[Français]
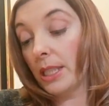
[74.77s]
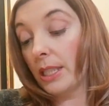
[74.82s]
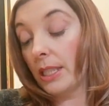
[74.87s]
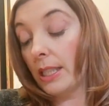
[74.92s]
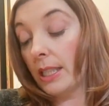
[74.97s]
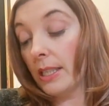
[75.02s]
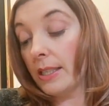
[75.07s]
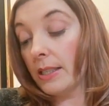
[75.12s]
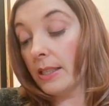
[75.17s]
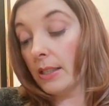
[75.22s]

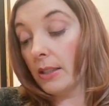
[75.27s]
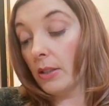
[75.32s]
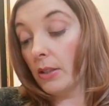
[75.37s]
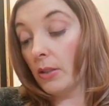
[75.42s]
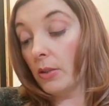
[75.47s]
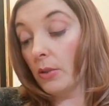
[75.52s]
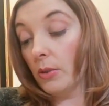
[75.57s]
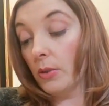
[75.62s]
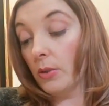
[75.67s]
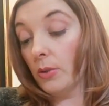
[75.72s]

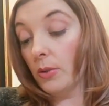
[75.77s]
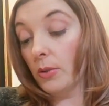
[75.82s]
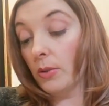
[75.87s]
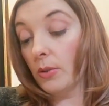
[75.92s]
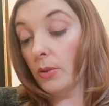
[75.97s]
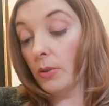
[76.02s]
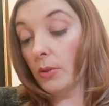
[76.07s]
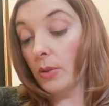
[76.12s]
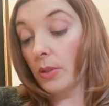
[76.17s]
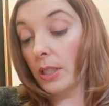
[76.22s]

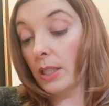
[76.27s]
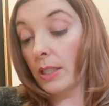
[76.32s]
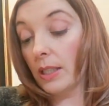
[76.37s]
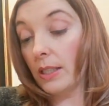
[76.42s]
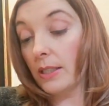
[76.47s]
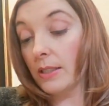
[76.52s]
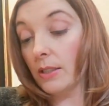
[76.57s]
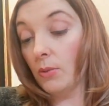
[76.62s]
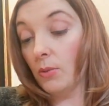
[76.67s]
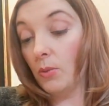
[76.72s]

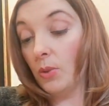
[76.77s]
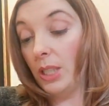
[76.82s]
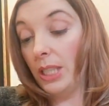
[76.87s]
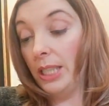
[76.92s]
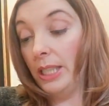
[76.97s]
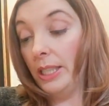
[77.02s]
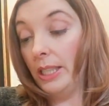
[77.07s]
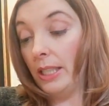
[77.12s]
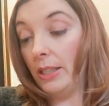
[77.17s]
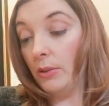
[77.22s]
Qu'est-ce qu'on
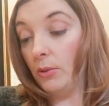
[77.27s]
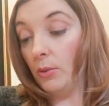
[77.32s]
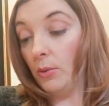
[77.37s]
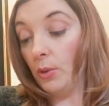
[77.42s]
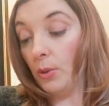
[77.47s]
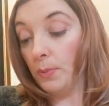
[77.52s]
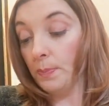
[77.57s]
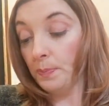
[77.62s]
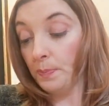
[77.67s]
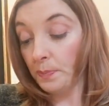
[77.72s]
lit
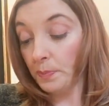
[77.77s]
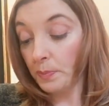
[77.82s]
là-dedans